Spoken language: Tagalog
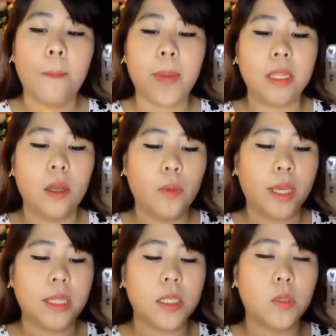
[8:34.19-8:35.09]
By the
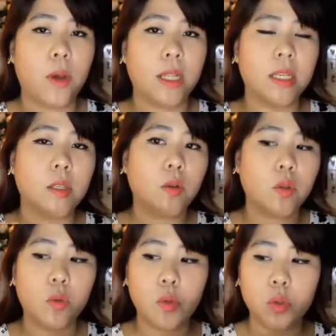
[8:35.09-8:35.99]
way, this one is
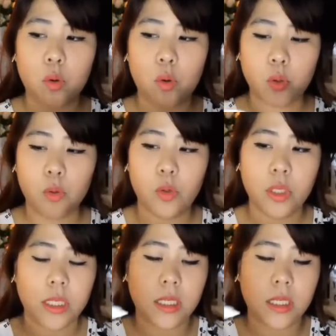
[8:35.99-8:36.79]
gustong-gusto ko yung